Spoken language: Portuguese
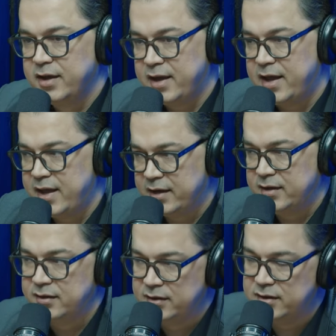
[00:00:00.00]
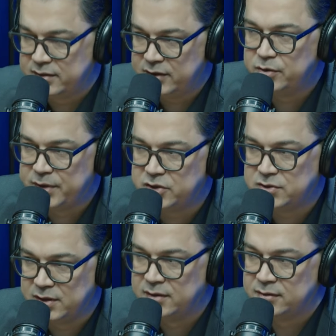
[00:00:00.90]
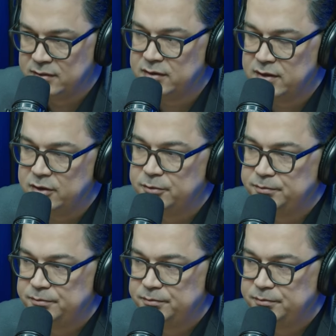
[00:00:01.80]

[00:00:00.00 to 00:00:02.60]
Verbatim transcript: carrega anteriormente. Entendeu?